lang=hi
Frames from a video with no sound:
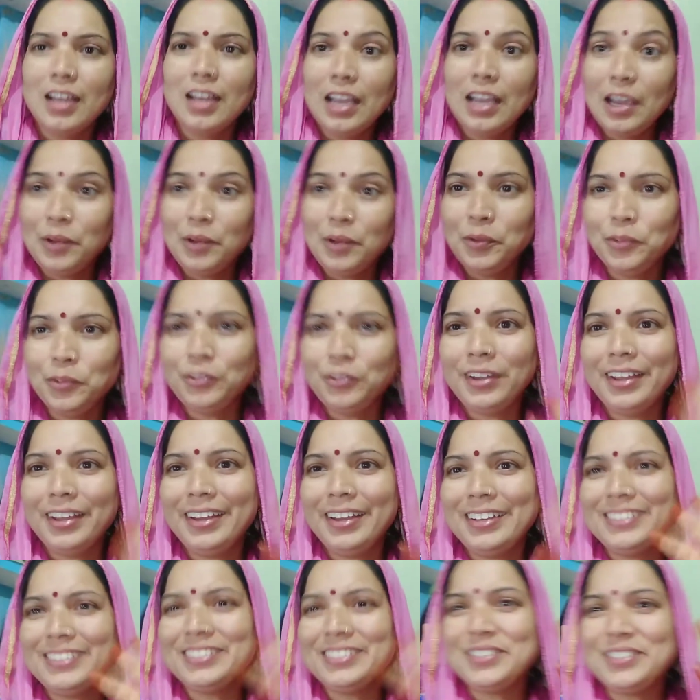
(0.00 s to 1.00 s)
हेलो
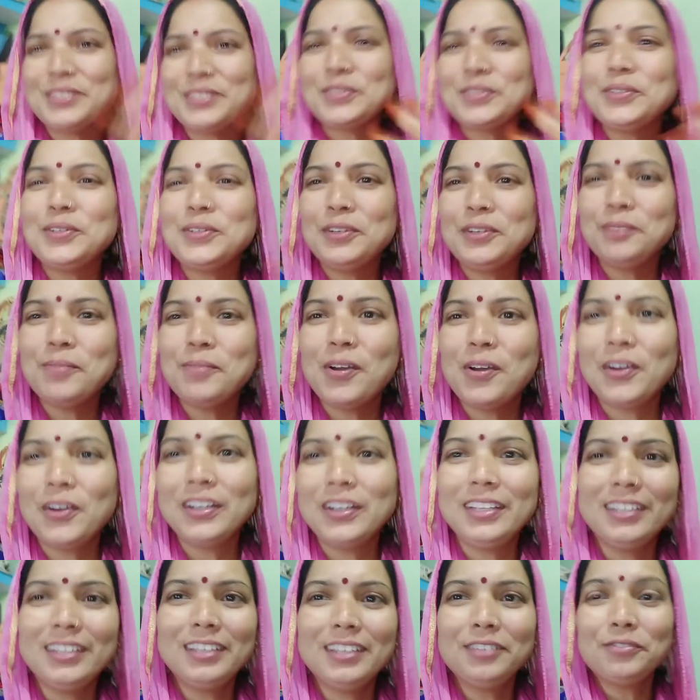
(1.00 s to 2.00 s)
फ्रेंड्स गुड
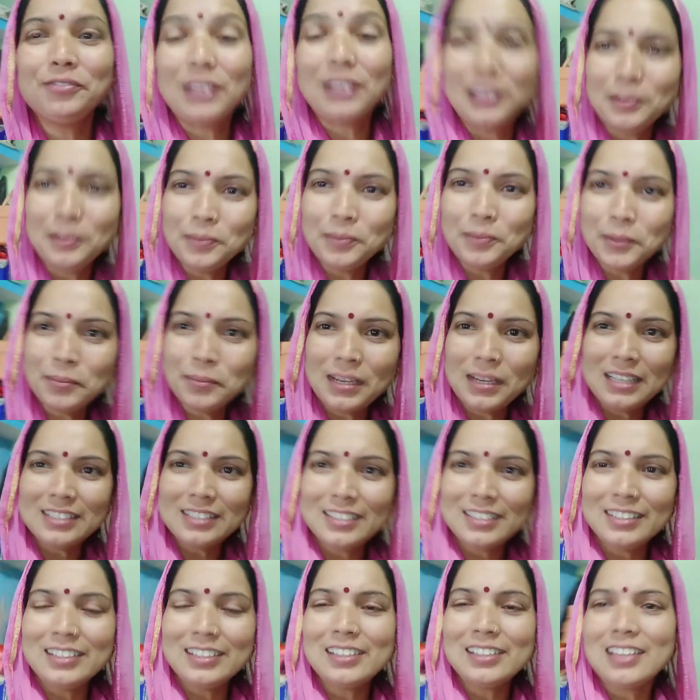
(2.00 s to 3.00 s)
मॉर्निंग वेलकम टू माय
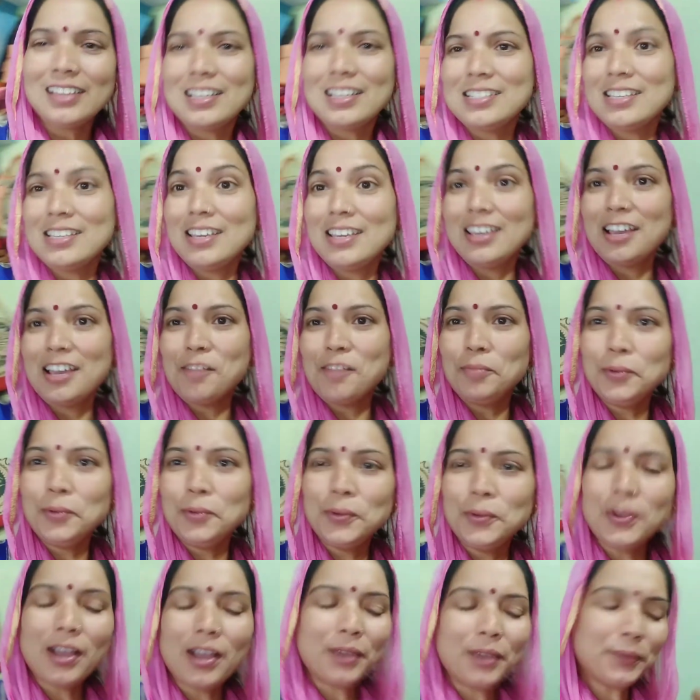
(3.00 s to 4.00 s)
चैनल कैसे हैं आप
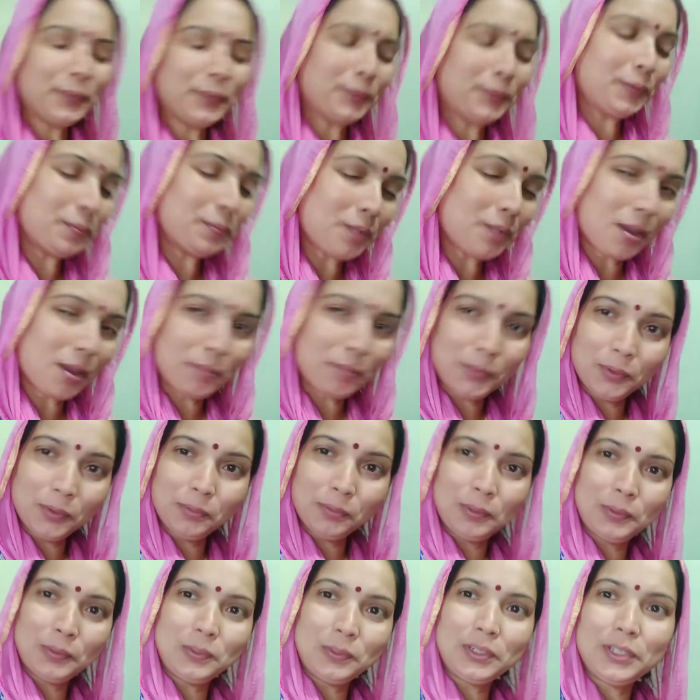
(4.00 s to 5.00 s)
लोग आई होप आप
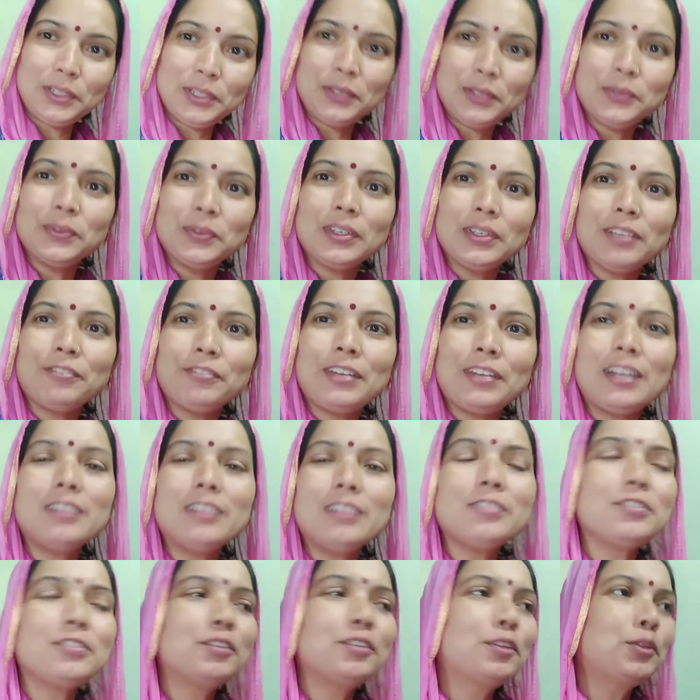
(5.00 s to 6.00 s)
लोग बिल्कुल ठीक होंगे
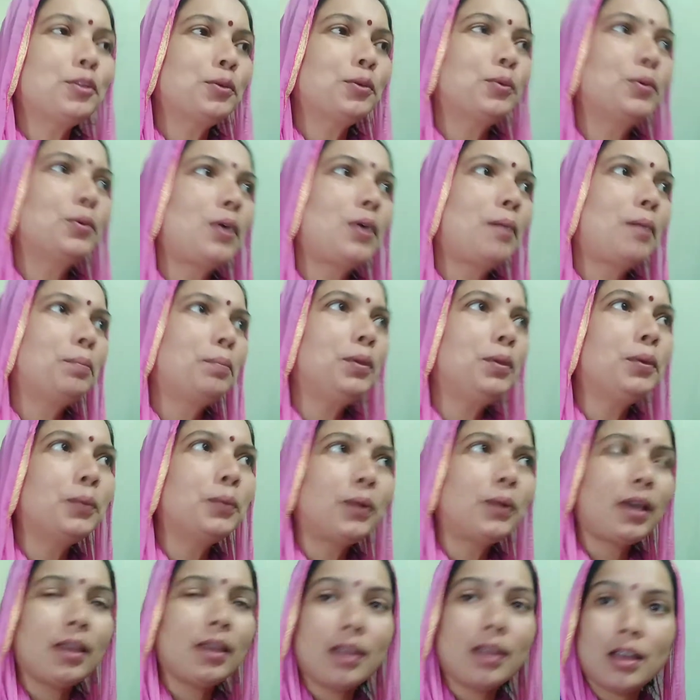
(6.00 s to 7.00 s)
फ्रेंड्स तो अभी हो
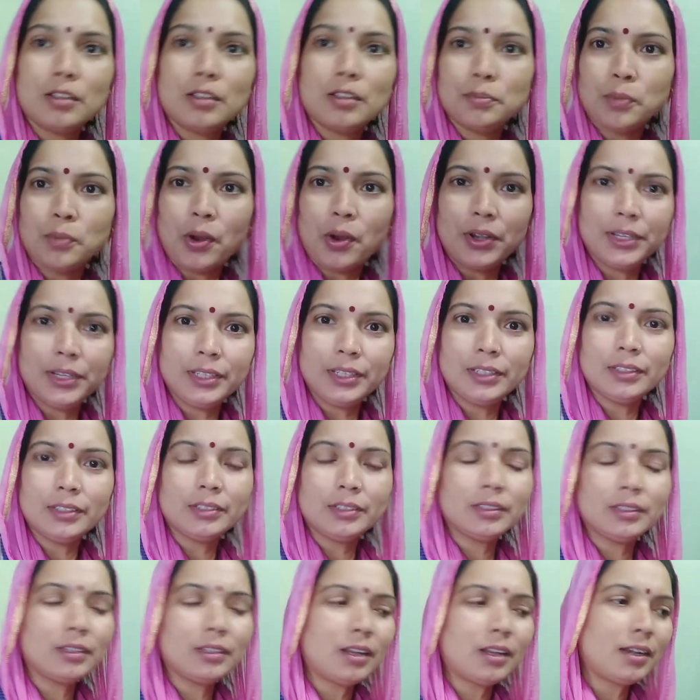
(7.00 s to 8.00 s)
रहा है आज मॉर्निंग
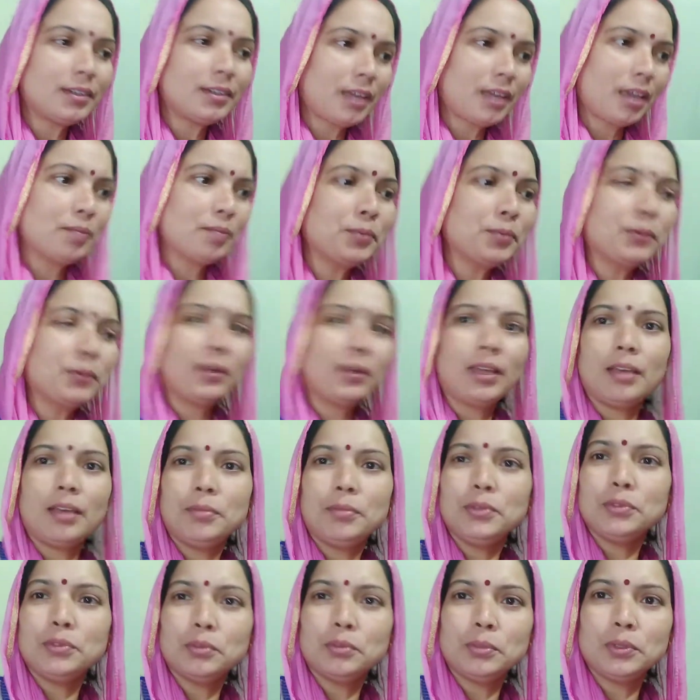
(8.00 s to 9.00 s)
का टाइम हो रहा है
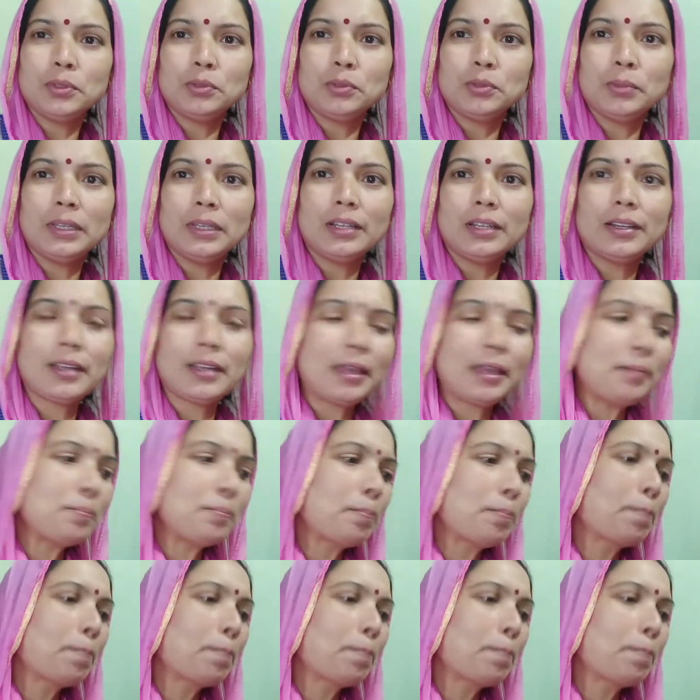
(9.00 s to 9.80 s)
अभी सुबह सुबह का टाइम